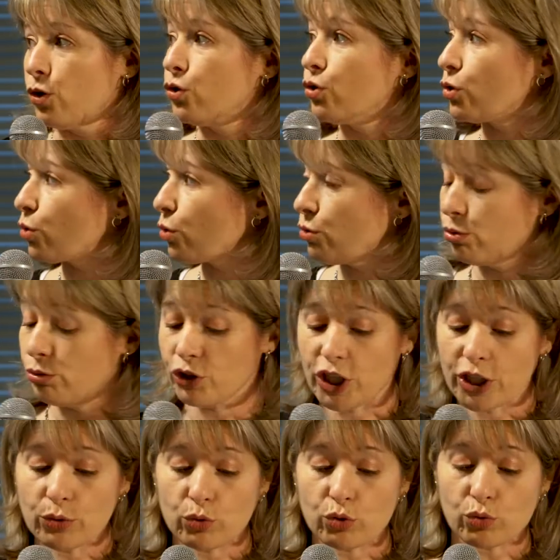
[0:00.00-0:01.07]
Notre
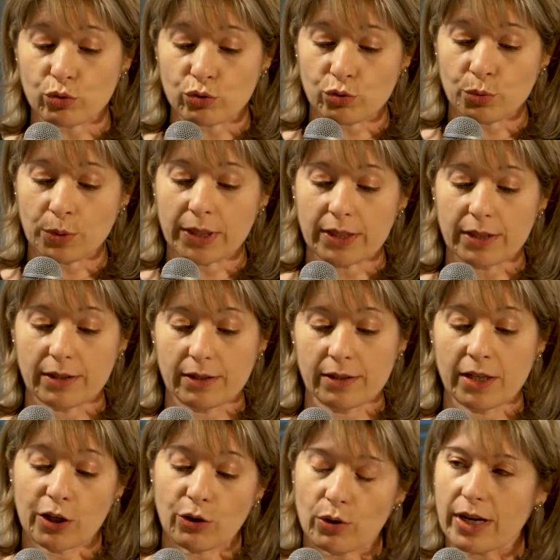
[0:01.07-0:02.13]
sujet d'aujourd'hui
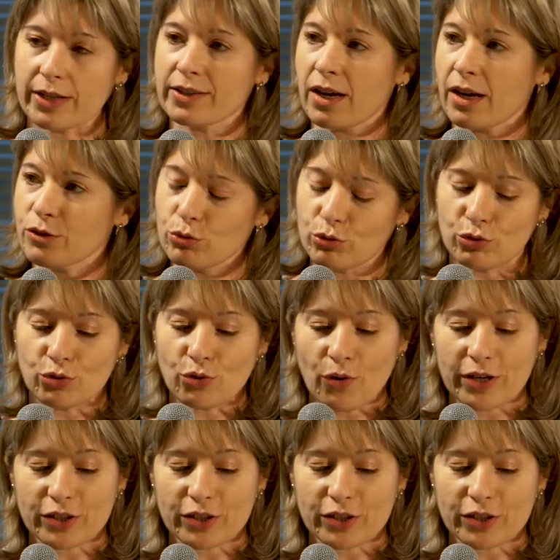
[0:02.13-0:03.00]
n'est que la traduction